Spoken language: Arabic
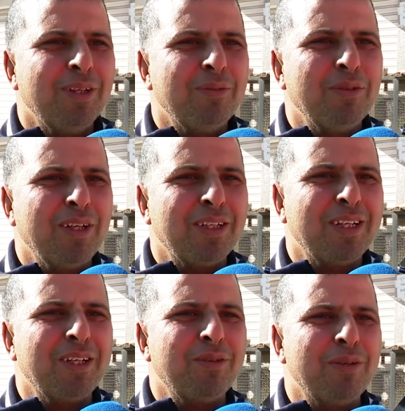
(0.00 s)
وربي يقدر
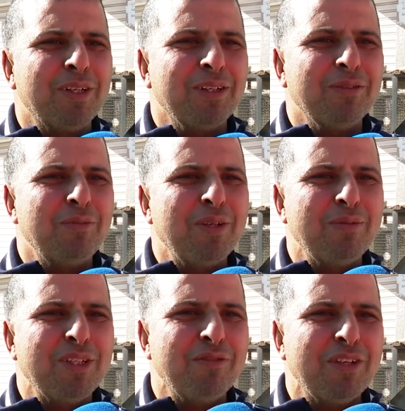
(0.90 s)
خير وبركه والبلاد
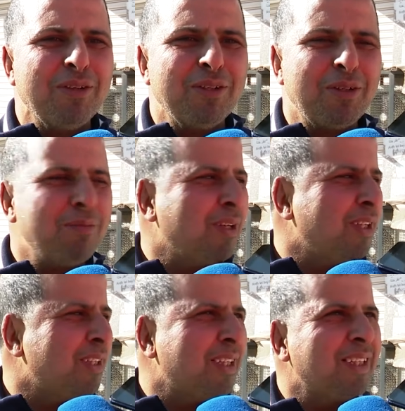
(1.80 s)
ماشيه بها وربي يقدر